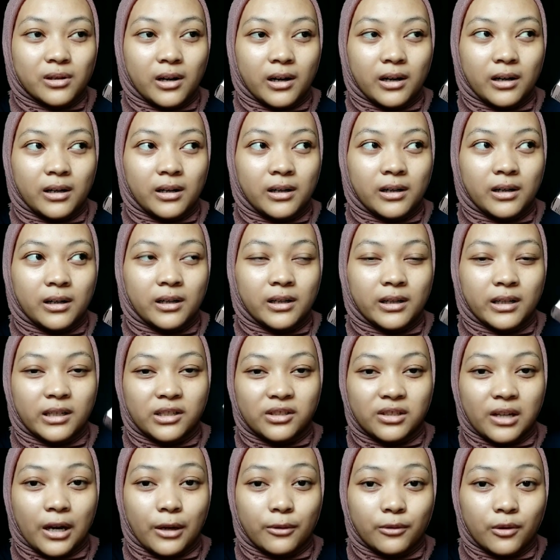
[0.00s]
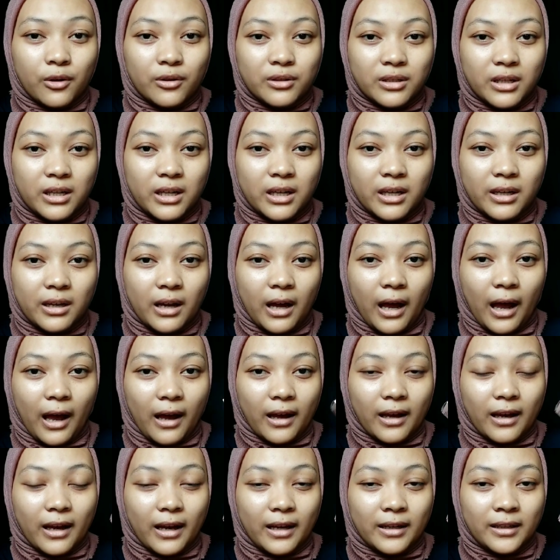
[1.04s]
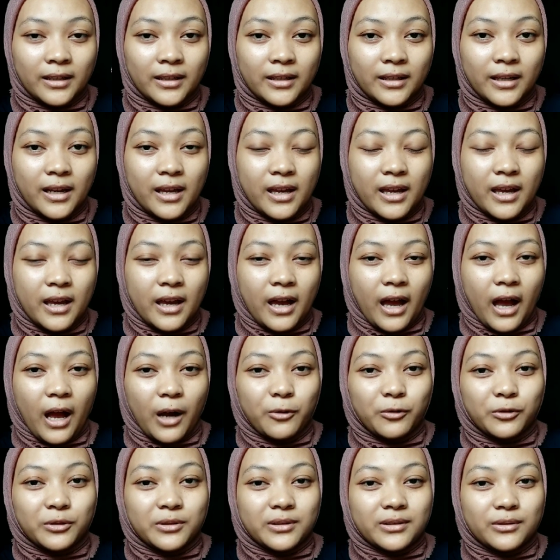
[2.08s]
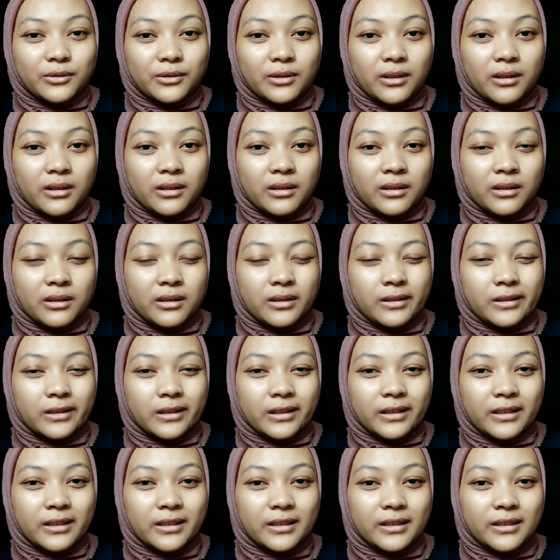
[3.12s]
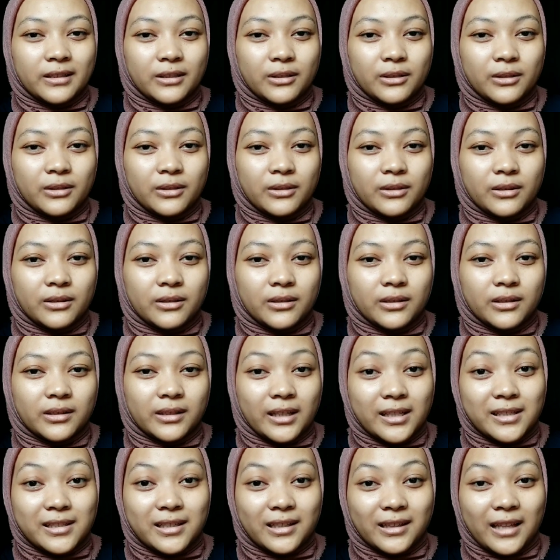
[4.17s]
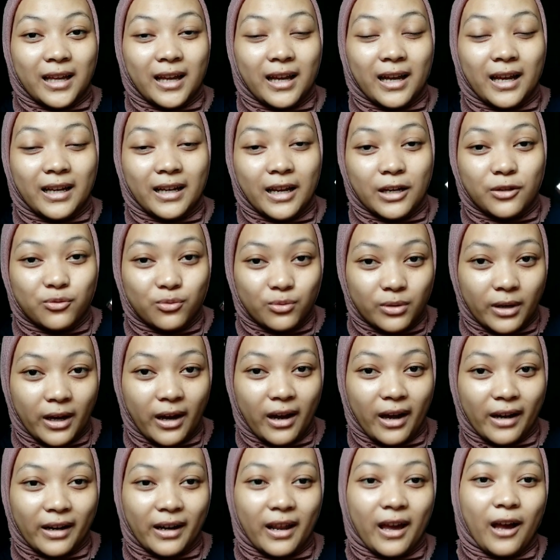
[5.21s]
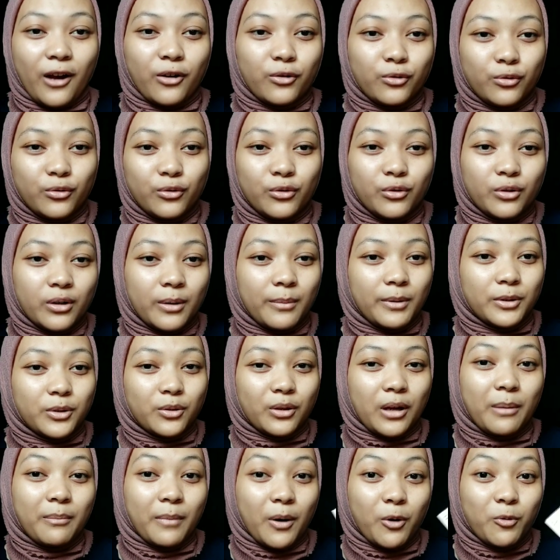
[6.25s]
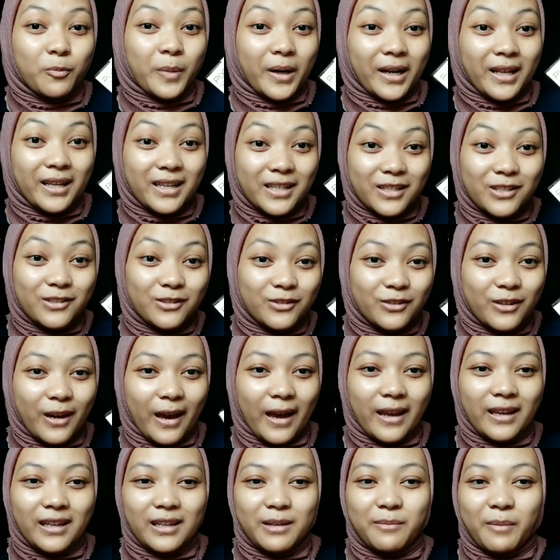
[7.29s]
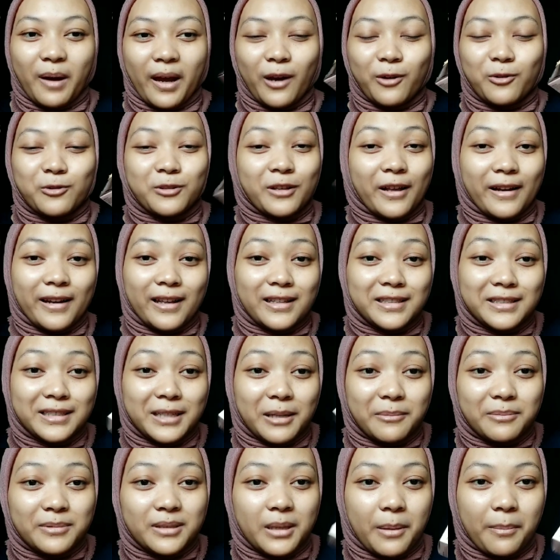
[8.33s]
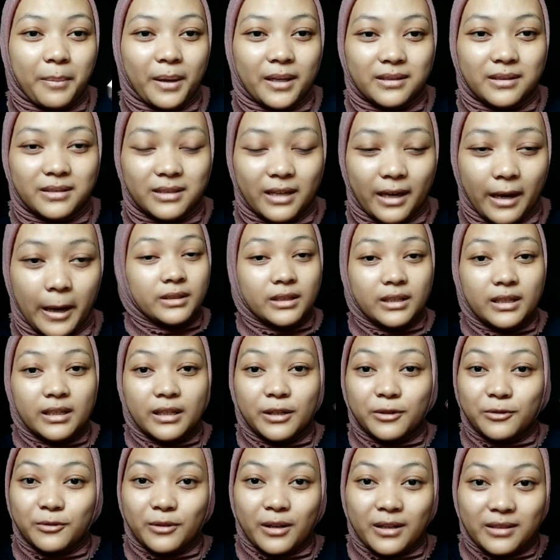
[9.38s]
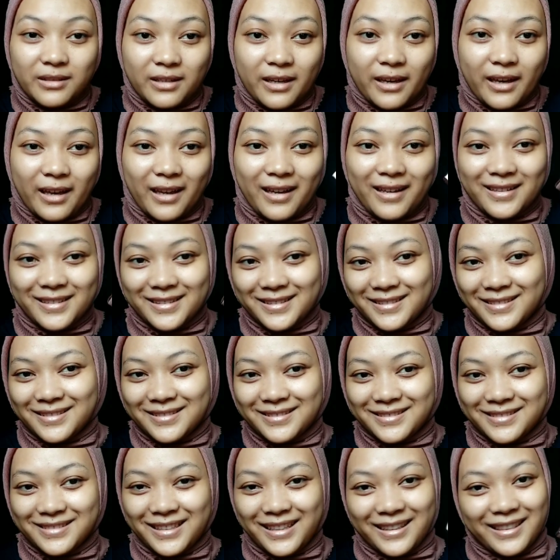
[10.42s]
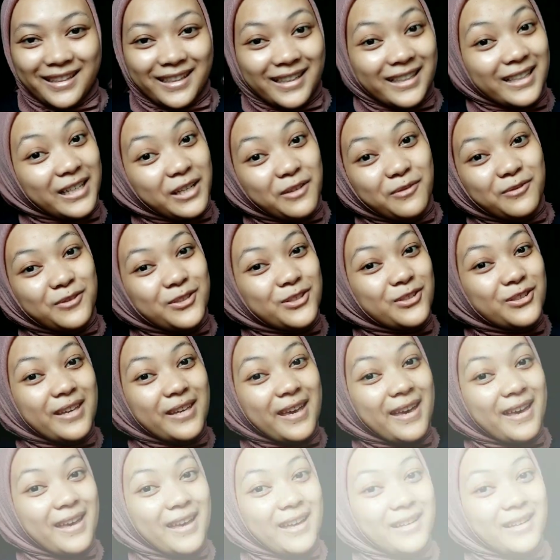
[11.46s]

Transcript: uh, insya Allah sih akan aku uh, tes ketahanan juga karena aku kebetulan mau pergi juga ini makanya aku sekalian siap-siap aja jadi langsung aja kita ke reviewnya